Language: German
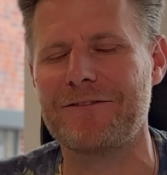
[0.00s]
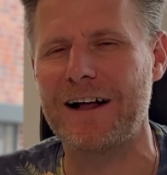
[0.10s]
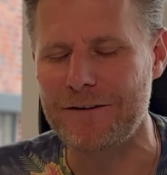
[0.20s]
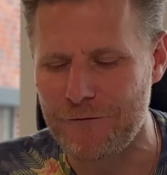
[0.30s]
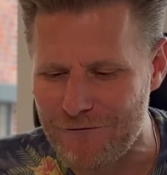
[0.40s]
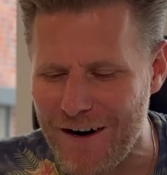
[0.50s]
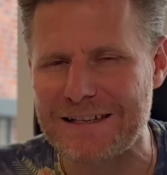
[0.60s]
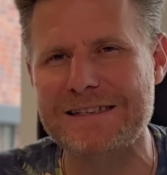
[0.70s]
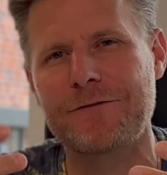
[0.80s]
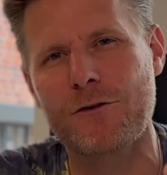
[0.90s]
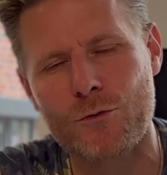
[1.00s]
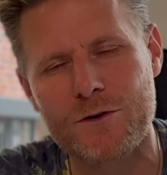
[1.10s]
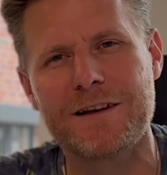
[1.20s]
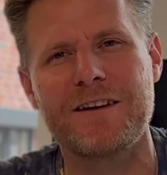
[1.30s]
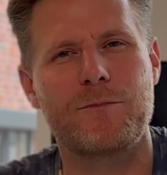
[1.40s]
weil die
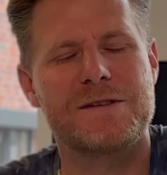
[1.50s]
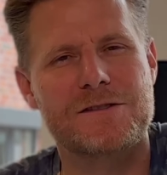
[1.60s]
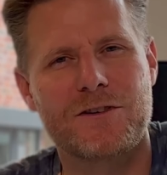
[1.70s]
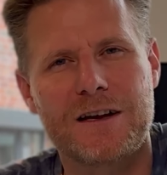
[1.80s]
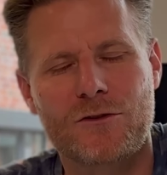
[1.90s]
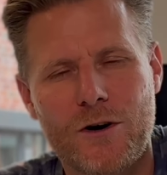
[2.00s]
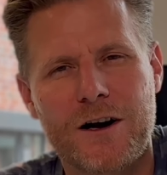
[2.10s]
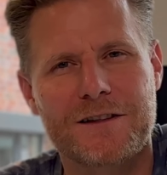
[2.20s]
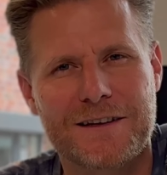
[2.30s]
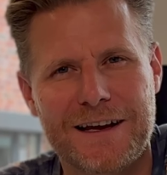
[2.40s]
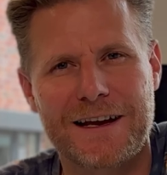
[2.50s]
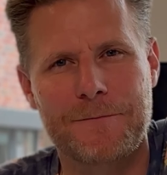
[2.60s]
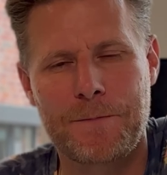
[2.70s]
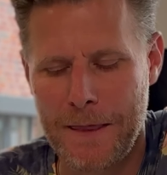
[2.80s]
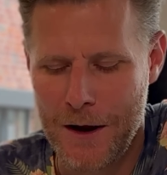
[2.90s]
Wasserfluten nicht bis zu dir durchdringen.